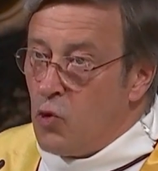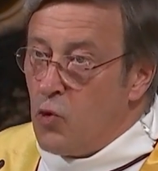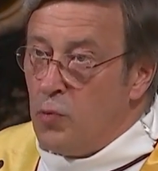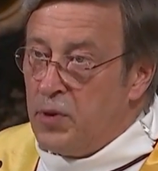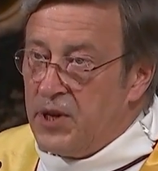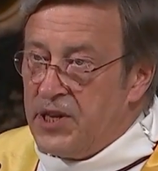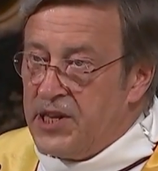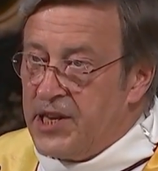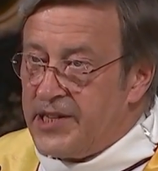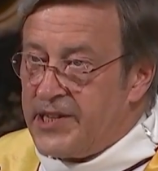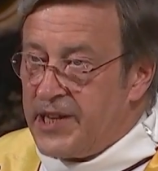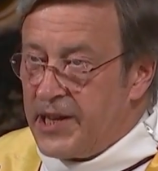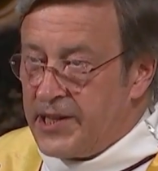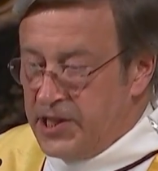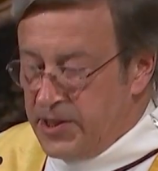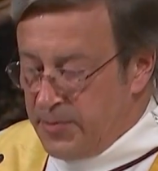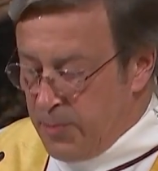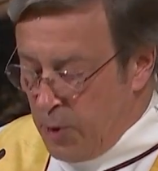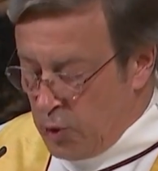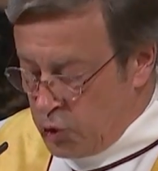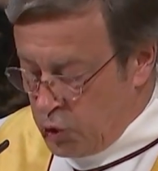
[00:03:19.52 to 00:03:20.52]
Oublier
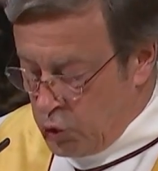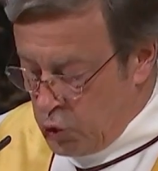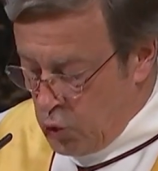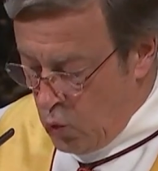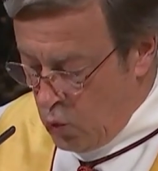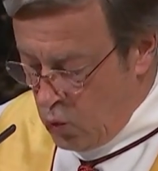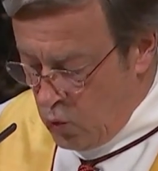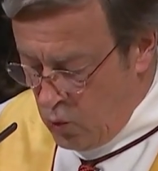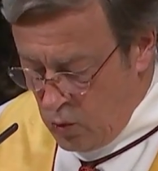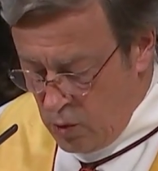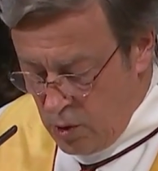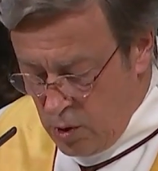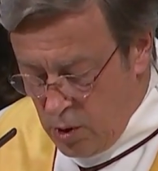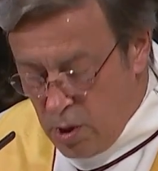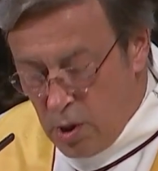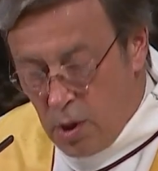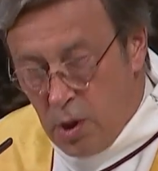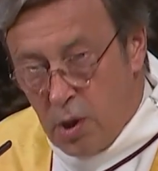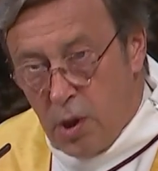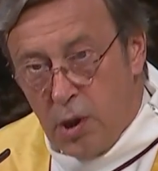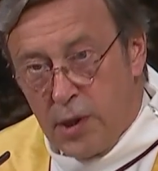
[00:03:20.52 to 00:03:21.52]
cette dimension,
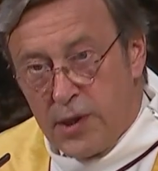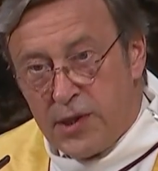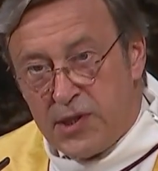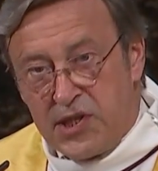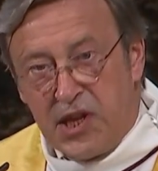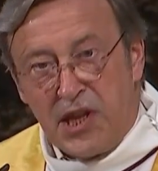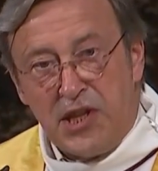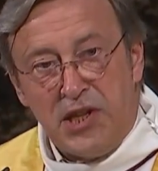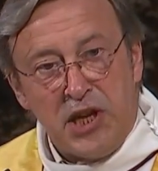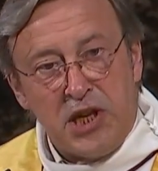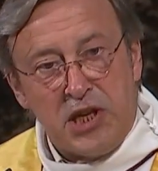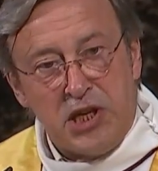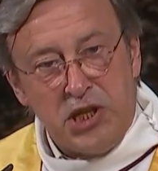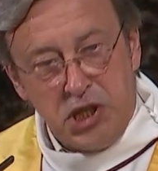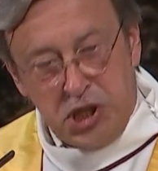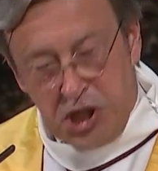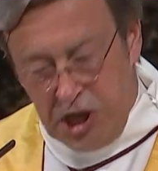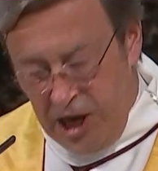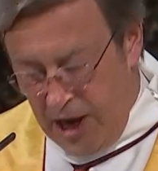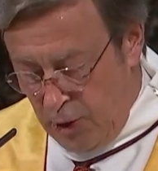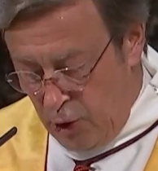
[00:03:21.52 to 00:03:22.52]
c'est
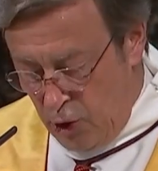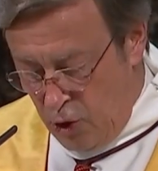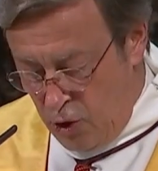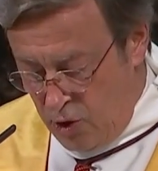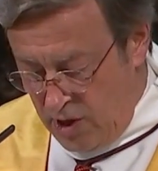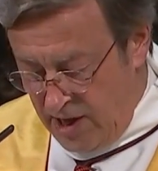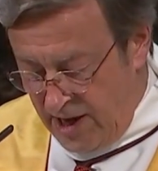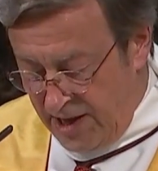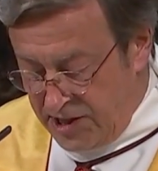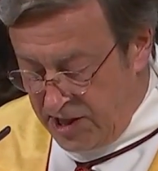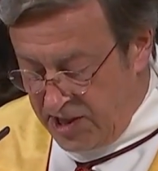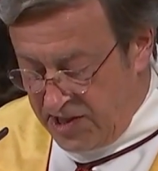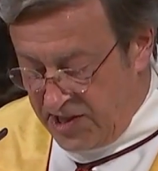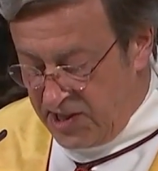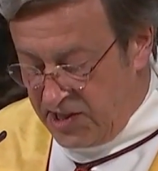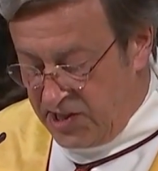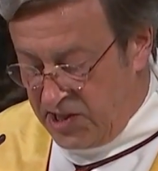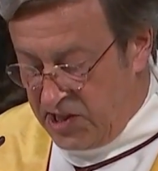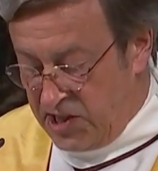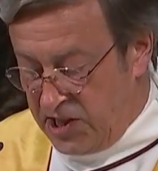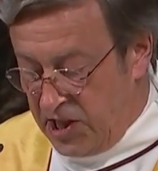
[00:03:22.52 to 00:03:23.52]
négliger alors la
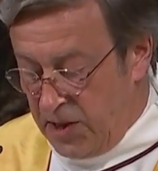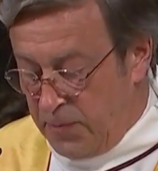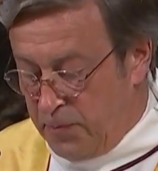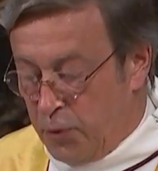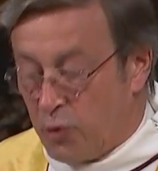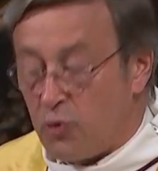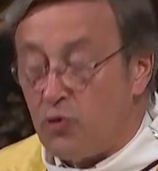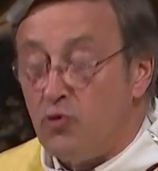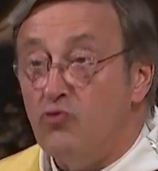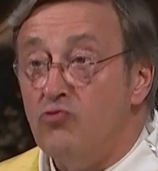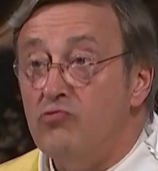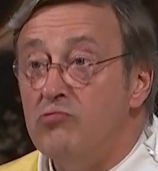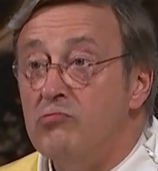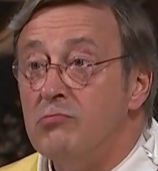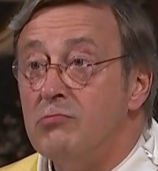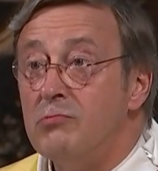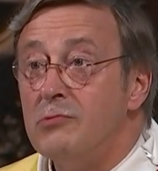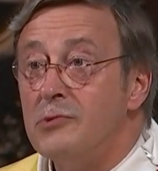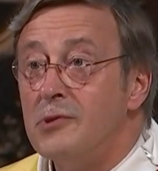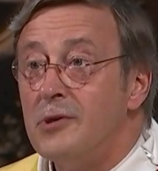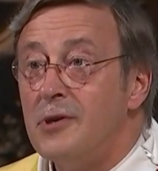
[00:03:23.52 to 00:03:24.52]
nécessité pour nous
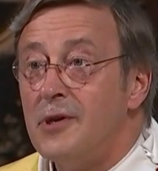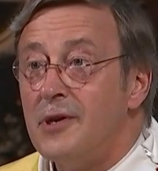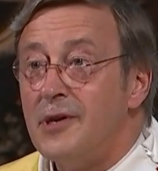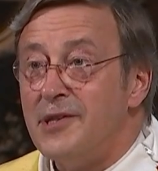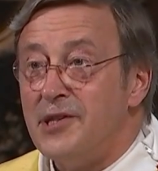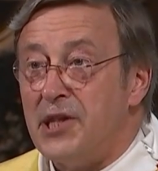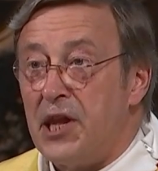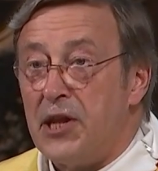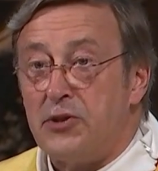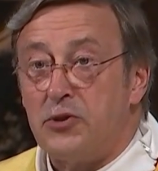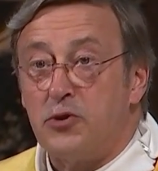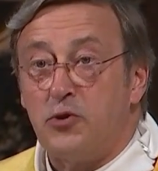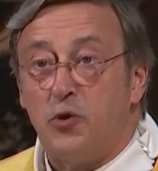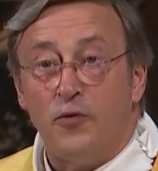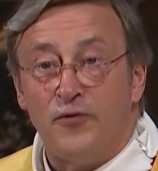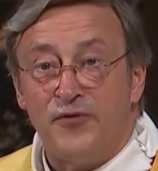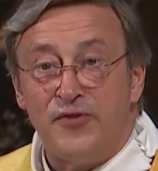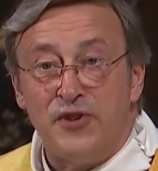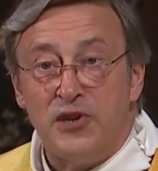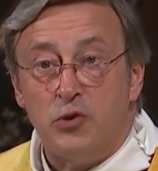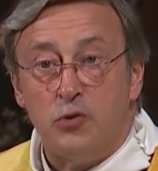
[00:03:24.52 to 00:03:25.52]
d'être
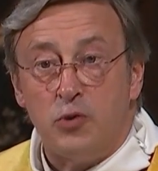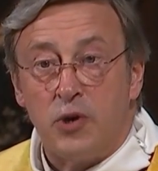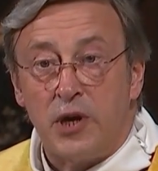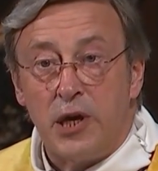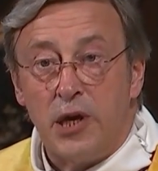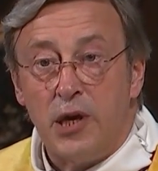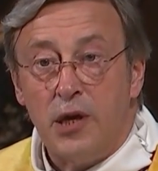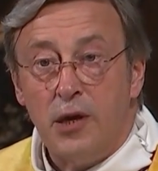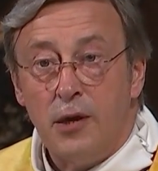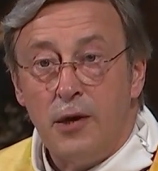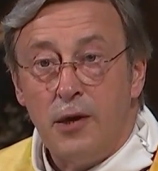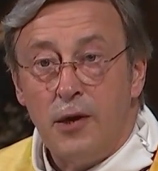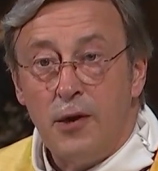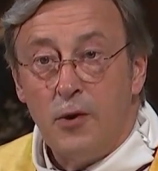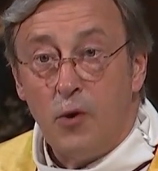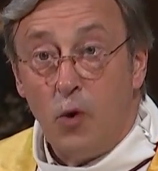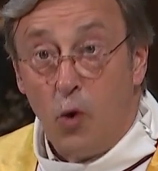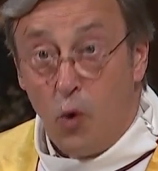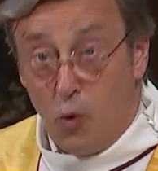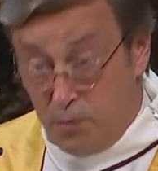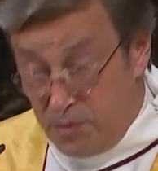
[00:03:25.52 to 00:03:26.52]
configurés
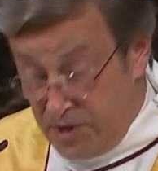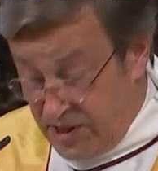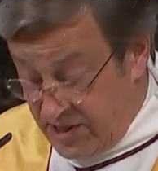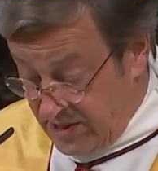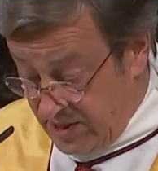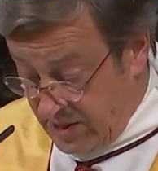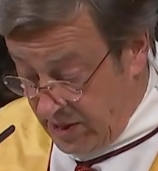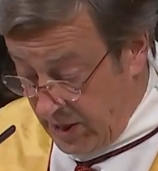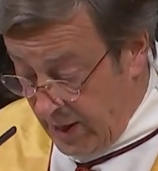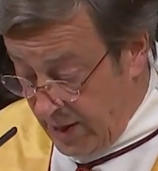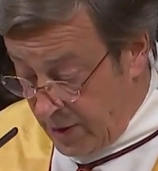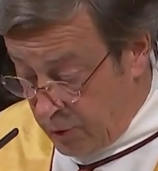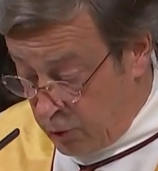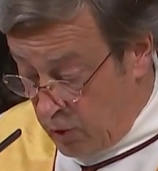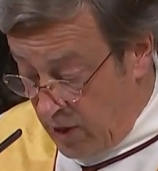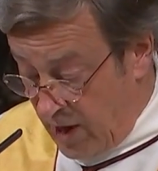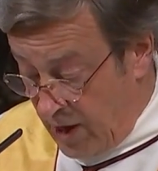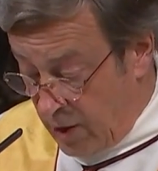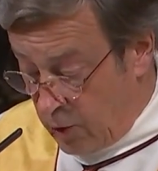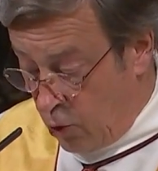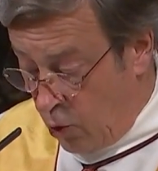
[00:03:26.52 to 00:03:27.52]
au mystère
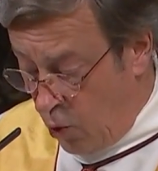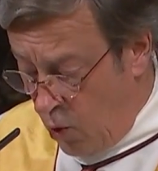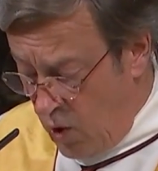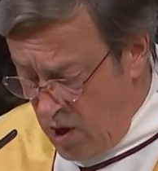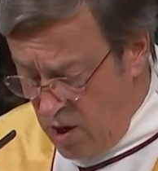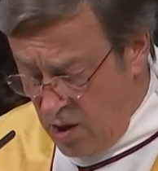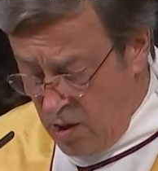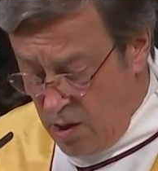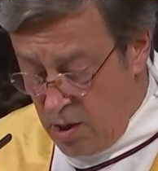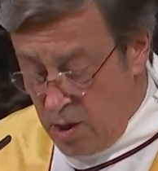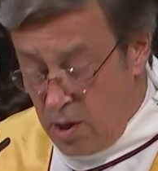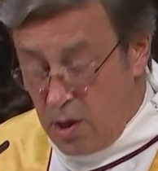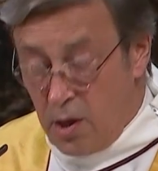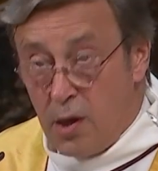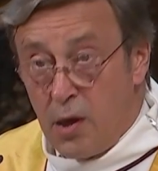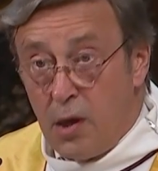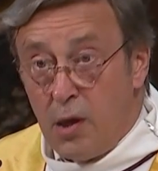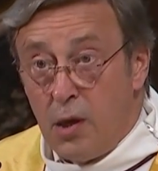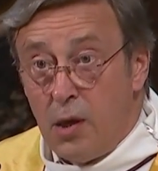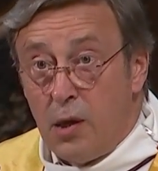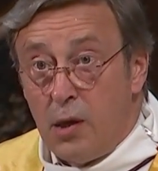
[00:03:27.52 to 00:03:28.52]
de la croix
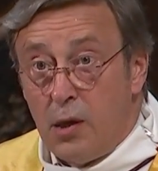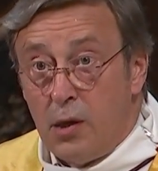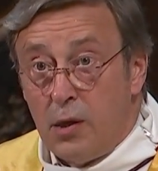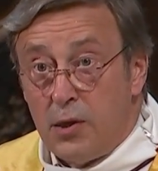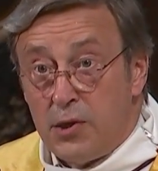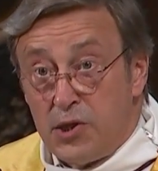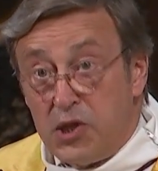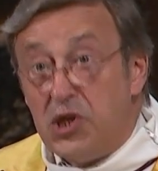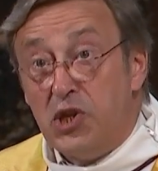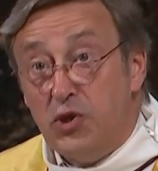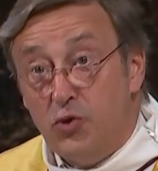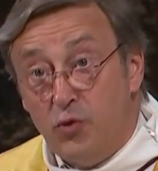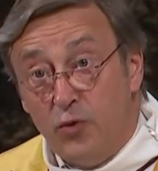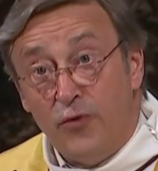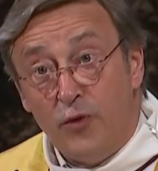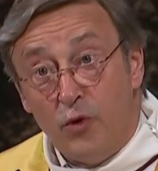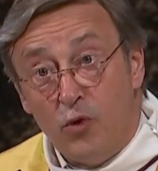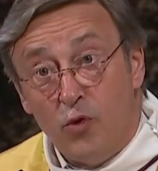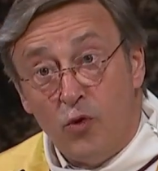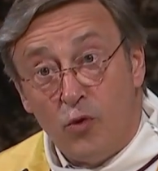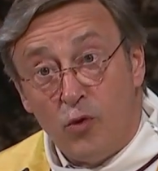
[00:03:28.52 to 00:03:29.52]
si nous
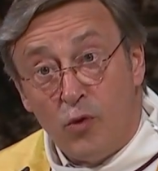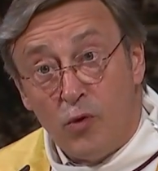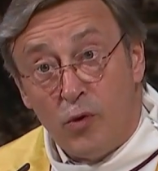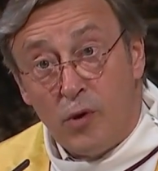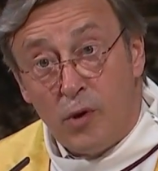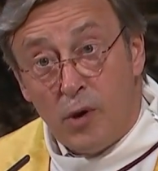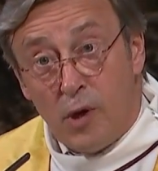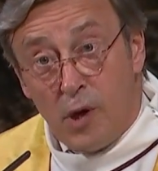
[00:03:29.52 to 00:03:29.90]
voulons